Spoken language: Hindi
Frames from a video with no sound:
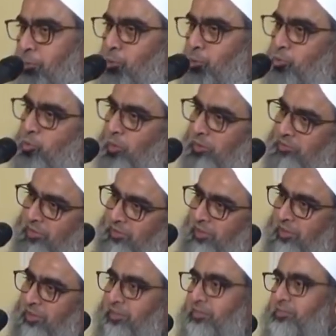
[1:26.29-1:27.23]
फिर उसको अच्छी
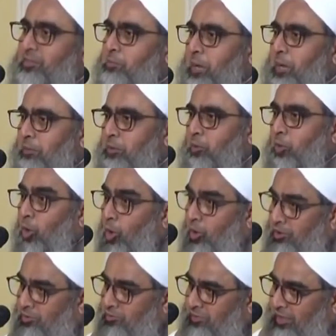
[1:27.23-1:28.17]
तरीके से बातें
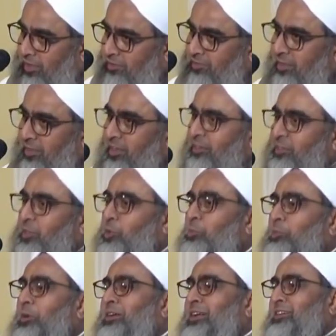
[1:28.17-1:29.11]
और इस तरह से करते
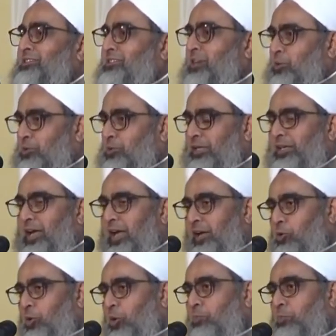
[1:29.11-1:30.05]
तो बेटा अच्छा होता या
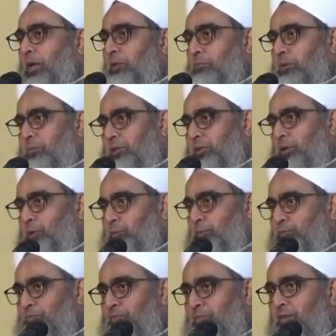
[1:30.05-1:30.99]
एक और बात मैं बताऊं
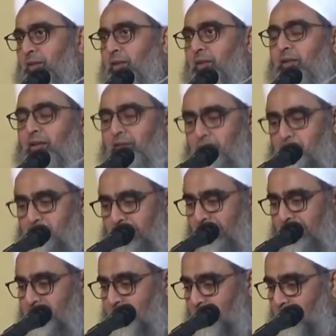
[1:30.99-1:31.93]
कभी
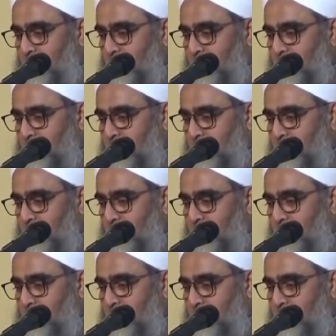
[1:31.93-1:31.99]
ऐसा